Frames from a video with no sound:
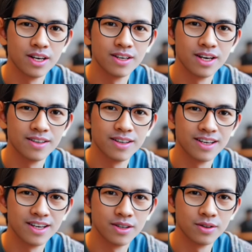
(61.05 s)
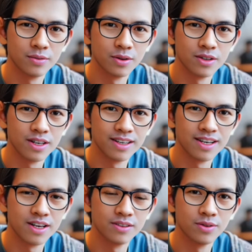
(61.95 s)
Saat ini, untuk mengerjakan
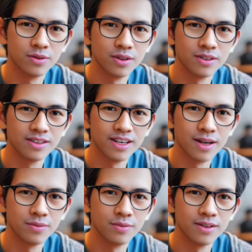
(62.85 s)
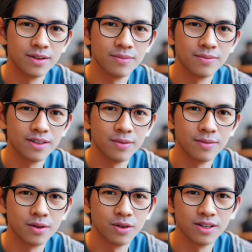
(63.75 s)
tiga hal tersebut, kamu bisa meminta
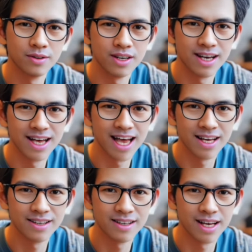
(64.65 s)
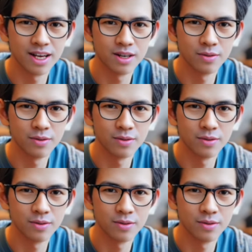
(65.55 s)
bantuan ke AI kalau